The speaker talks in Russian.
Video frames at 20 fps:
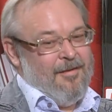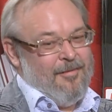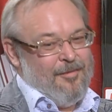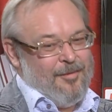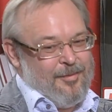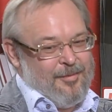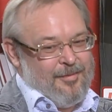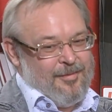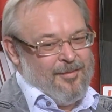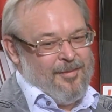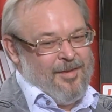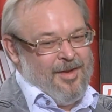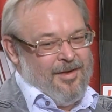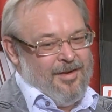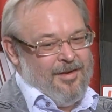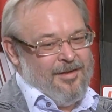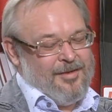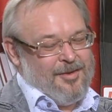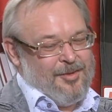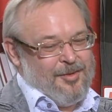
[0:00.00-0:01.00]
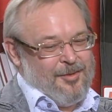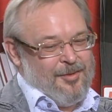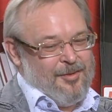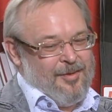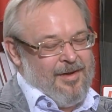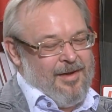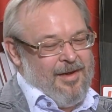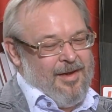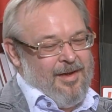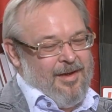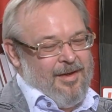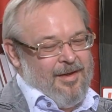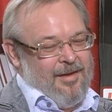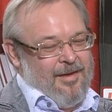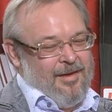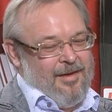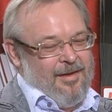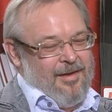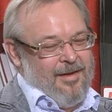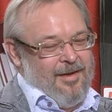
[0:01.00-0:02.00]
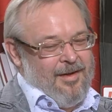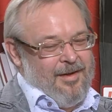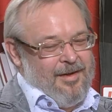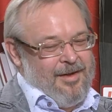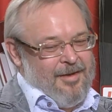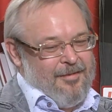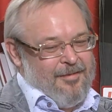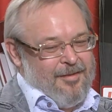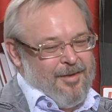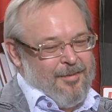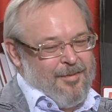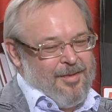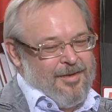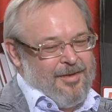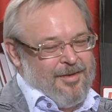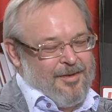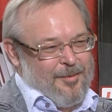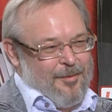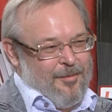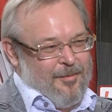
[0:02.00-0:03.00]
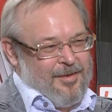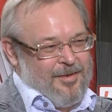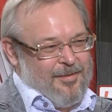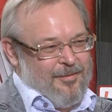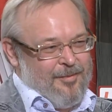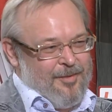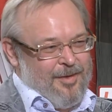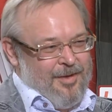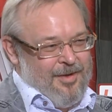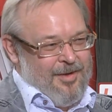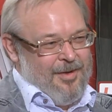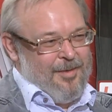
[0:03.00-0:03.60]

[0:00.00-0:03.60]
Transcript: Вот мне кажется, что э, коллективная подростковость в Украине